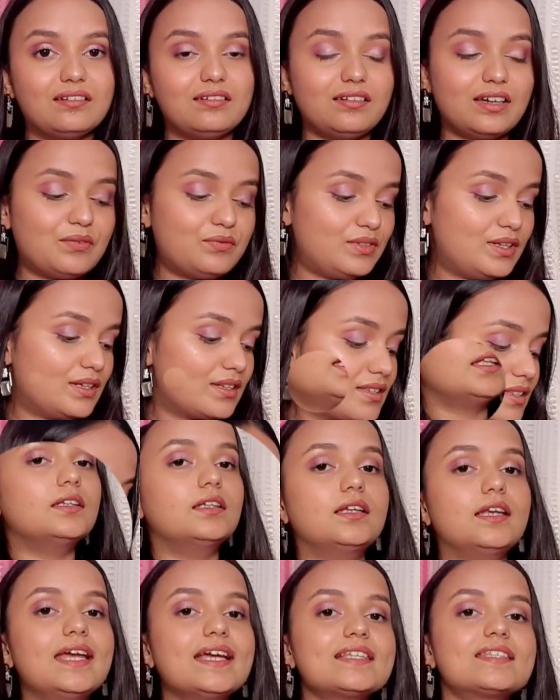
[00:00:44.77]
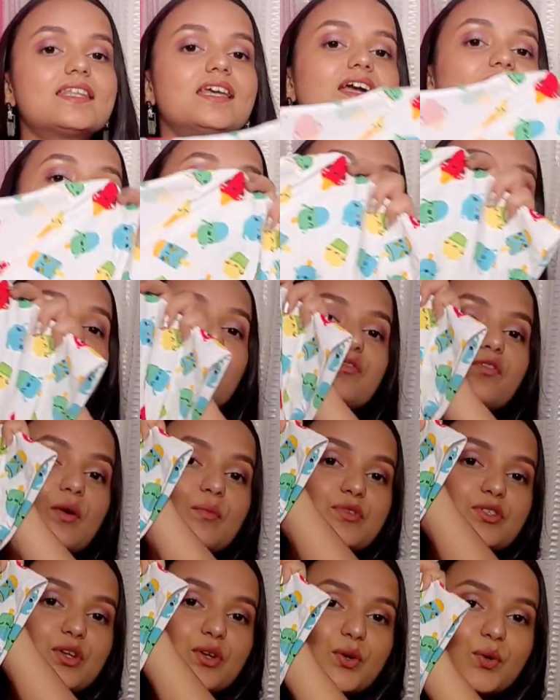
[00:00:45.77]
लव दिस नेक्स्ट थिंग आई गॉट फ्रॉम
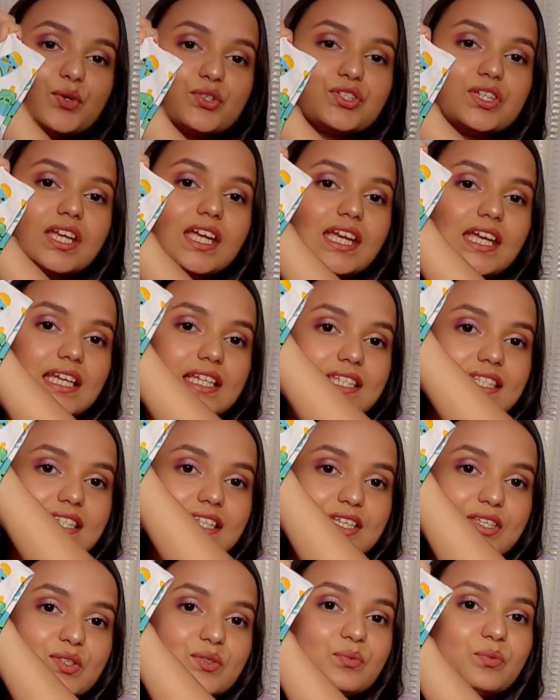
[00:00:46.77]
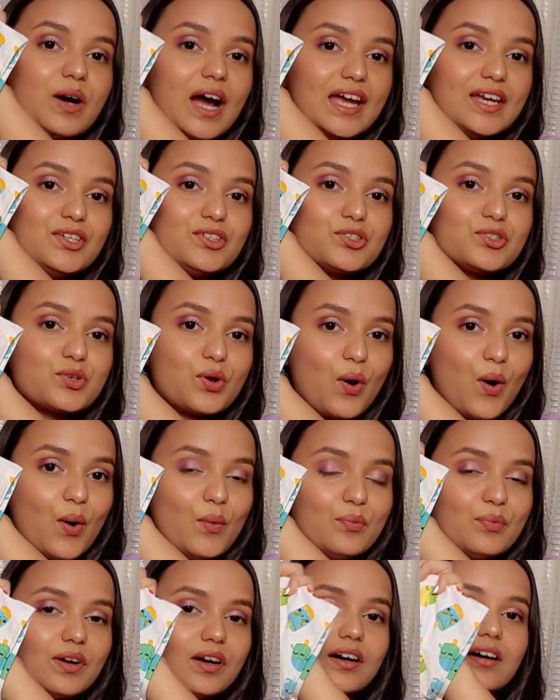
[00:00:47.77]
सरोजनी इज दिस वाइट
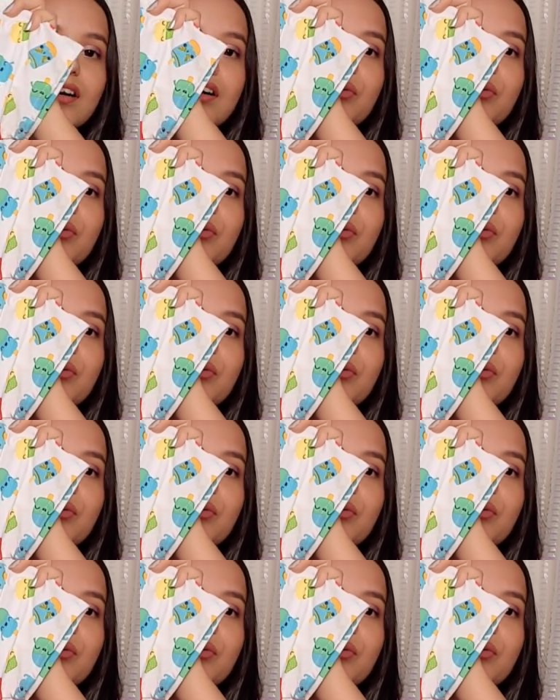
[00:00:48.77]
टॉप